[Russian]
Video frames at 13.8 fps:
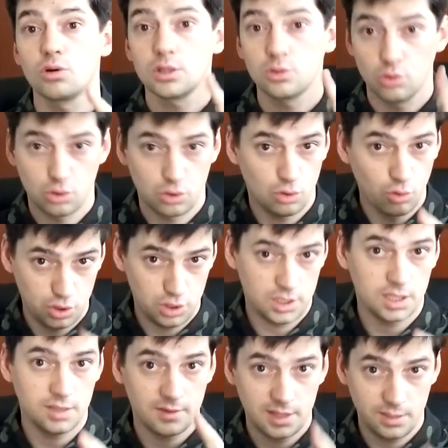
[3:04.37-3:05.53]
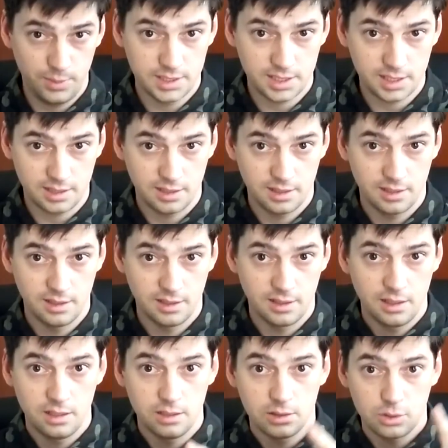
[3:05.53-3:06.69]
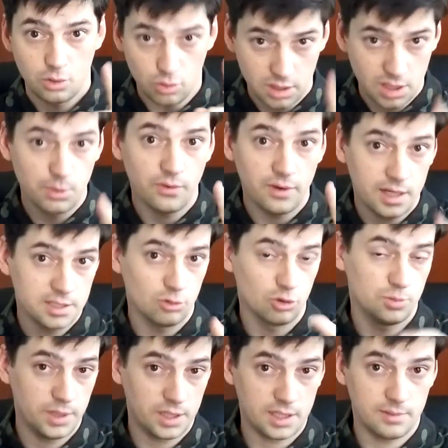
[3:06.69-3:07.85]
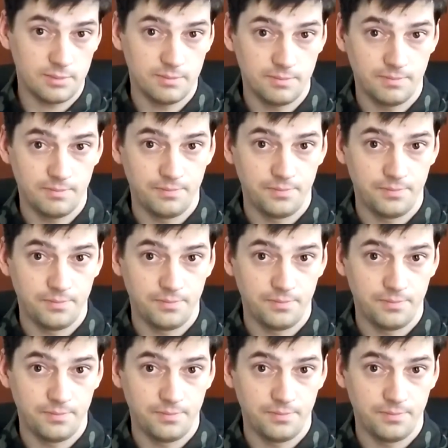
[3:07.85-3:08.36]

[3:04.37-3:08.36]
Только тот, кто хочет этого добиться, тот и добивается успеха.